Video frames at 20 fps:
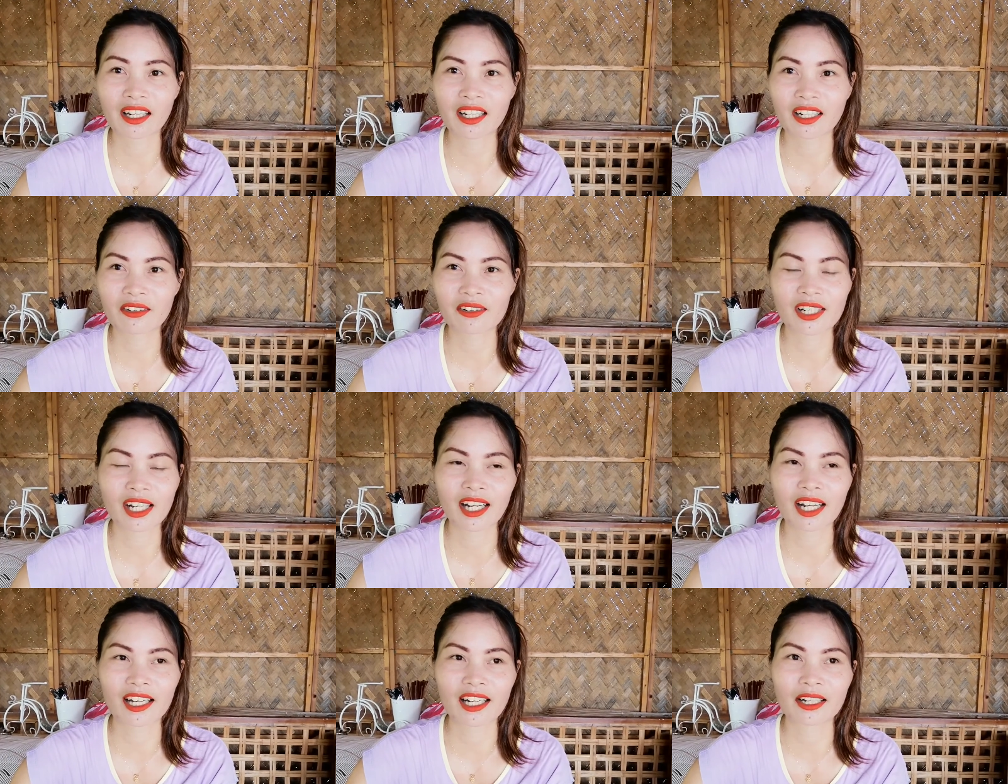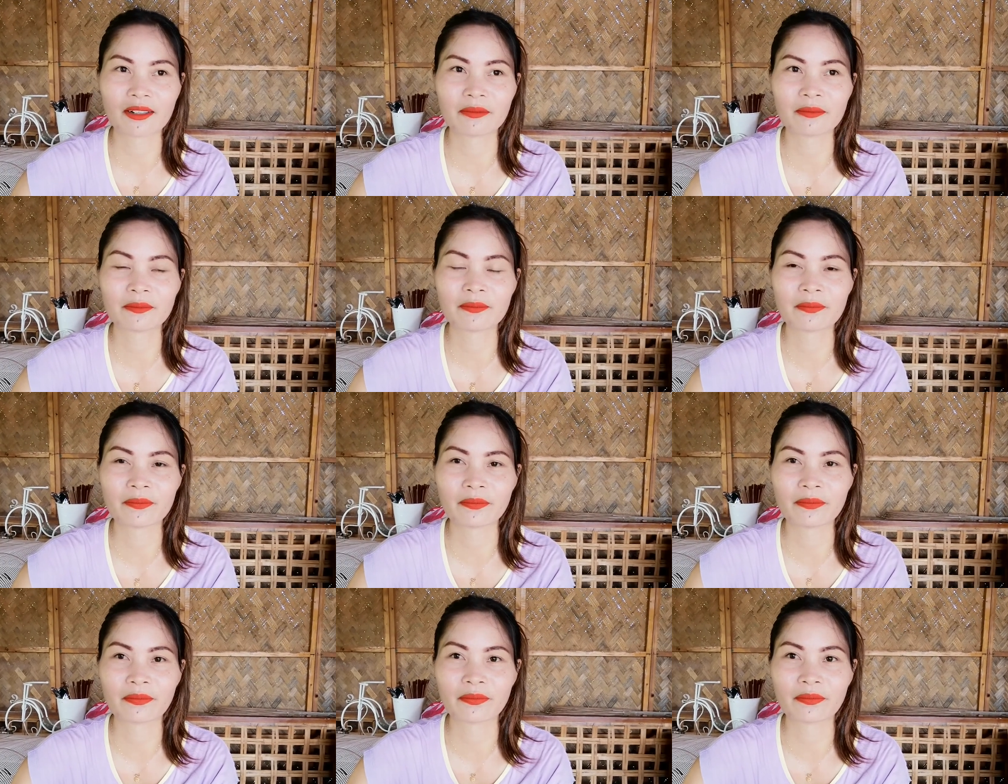hindi ko lang alam.
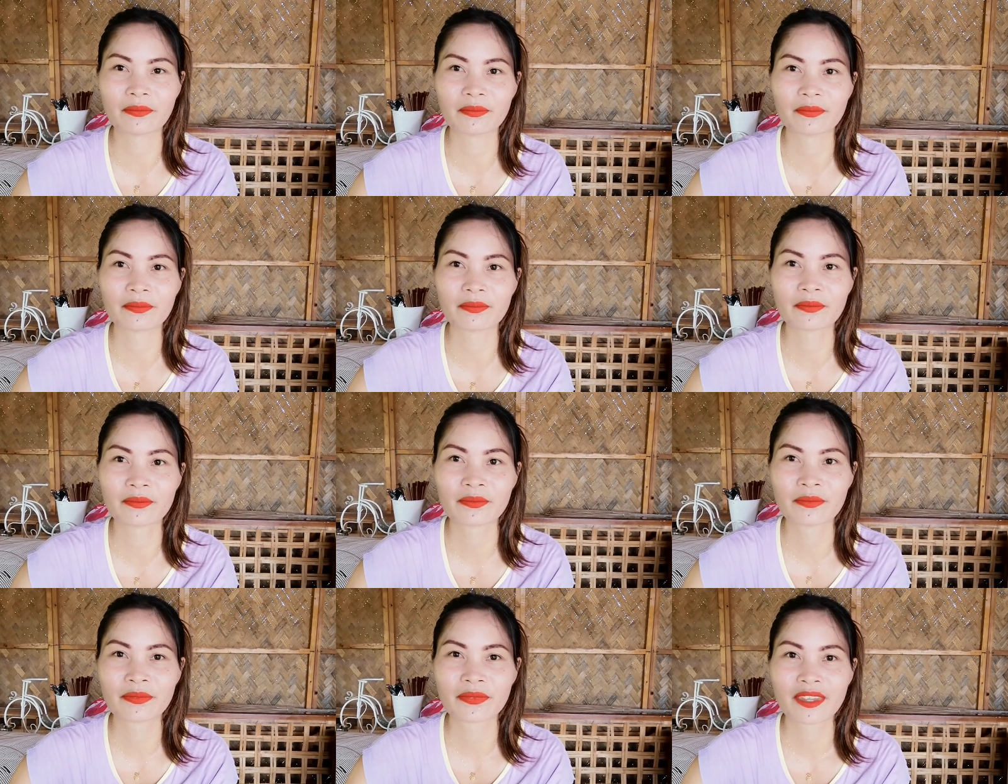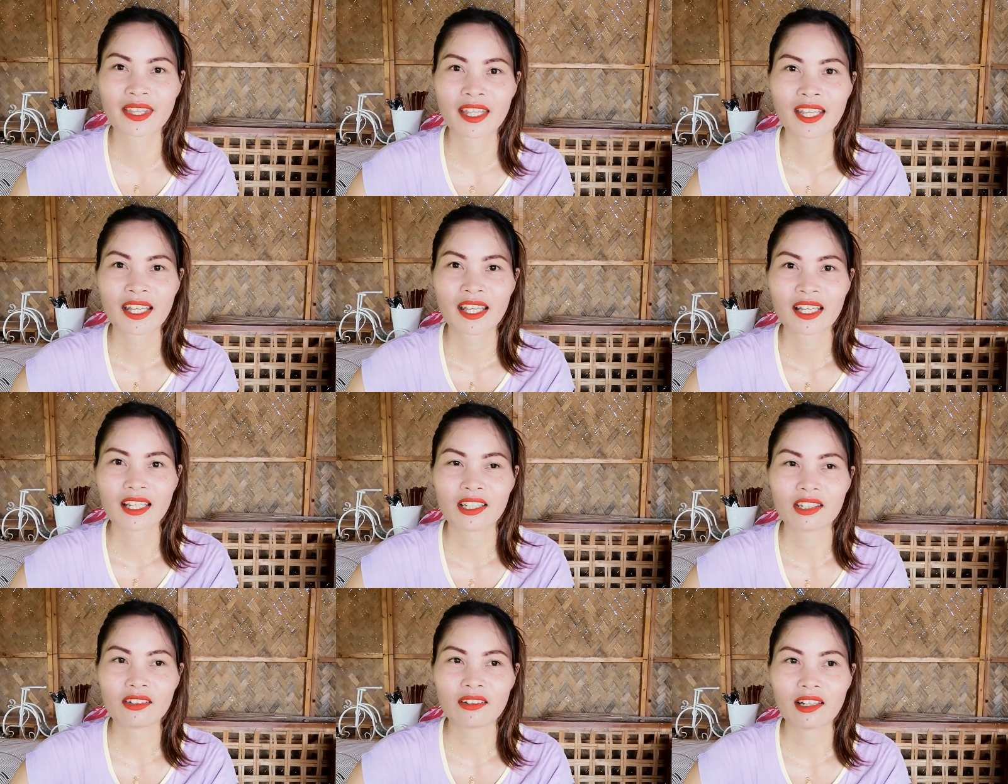
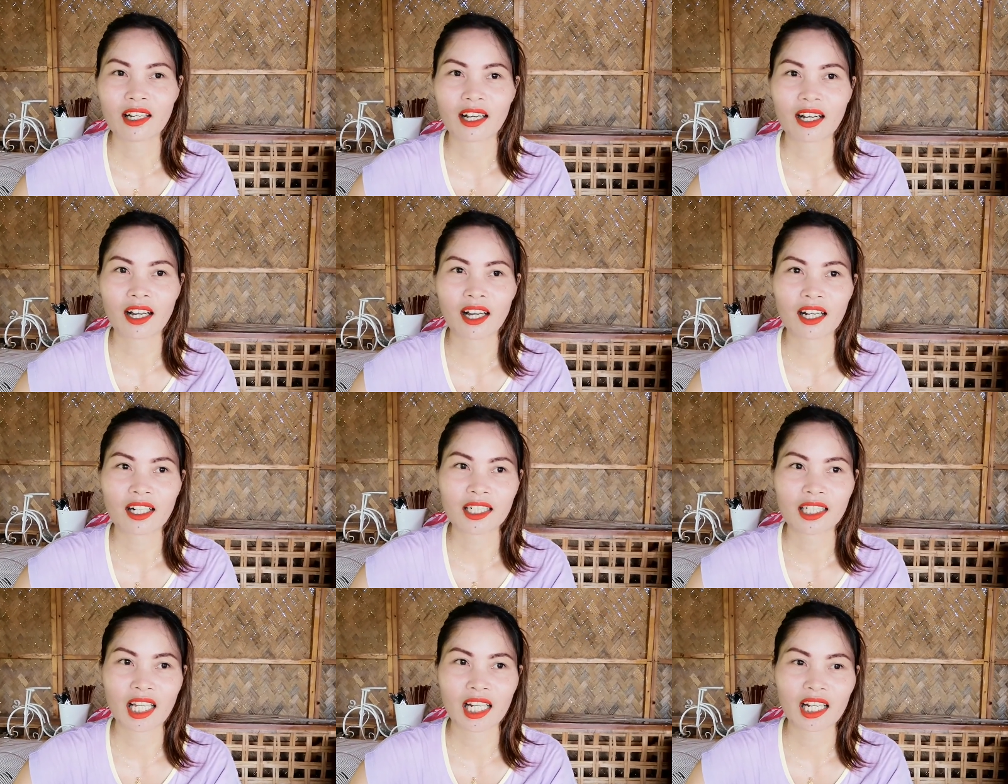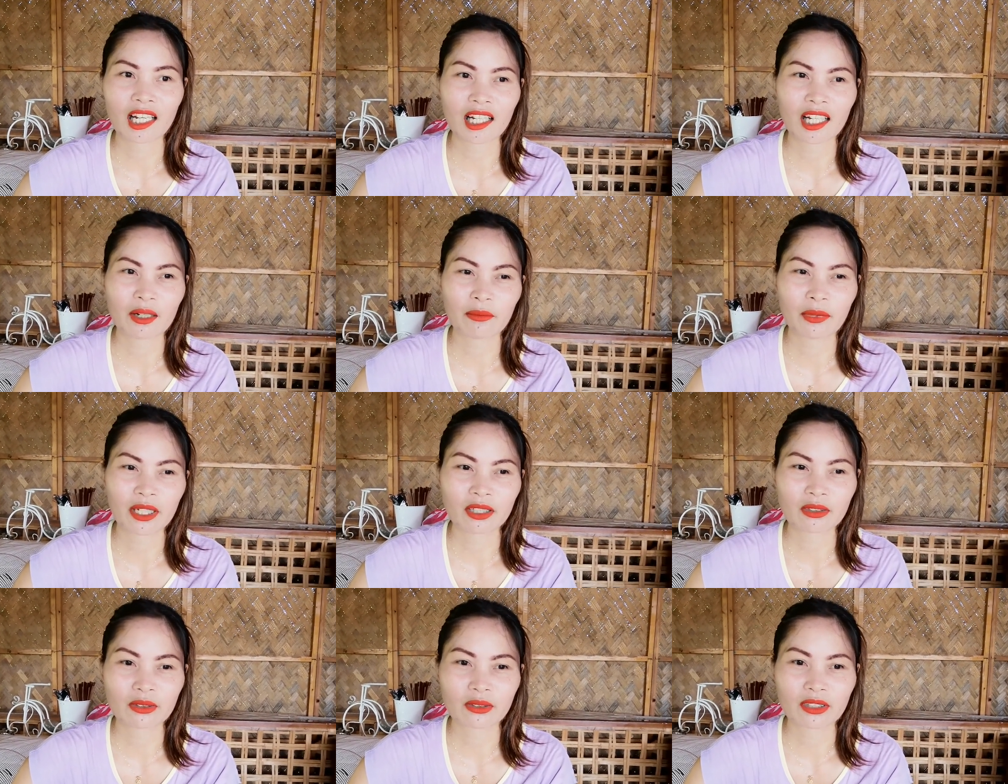Yun lang ang
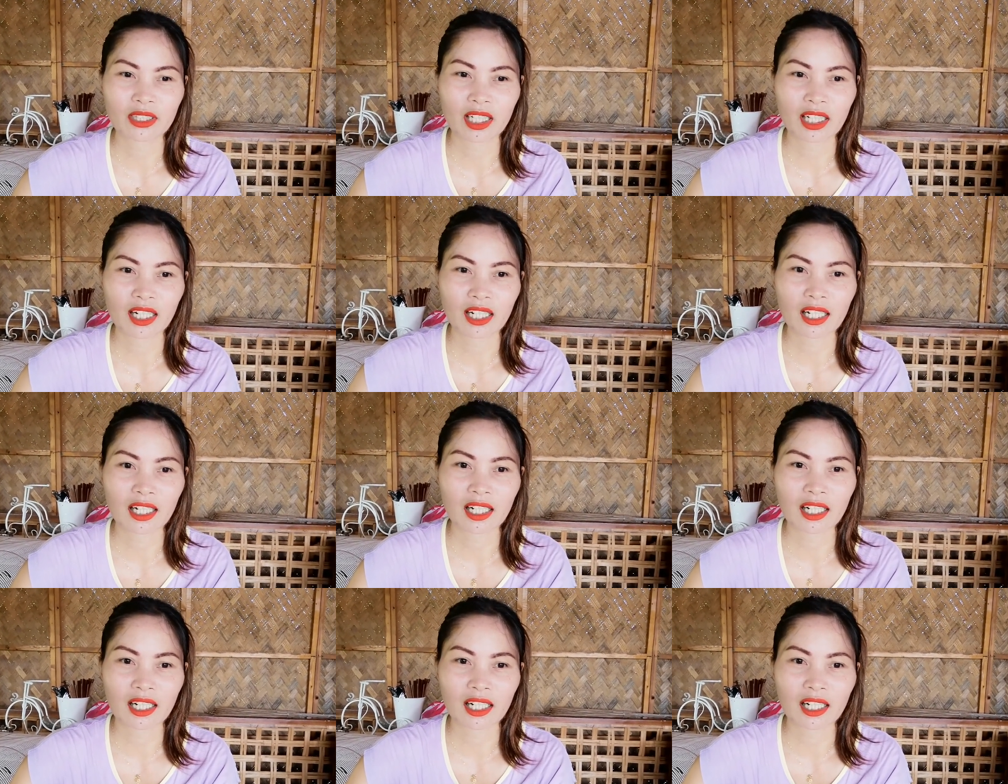nalalaman ko na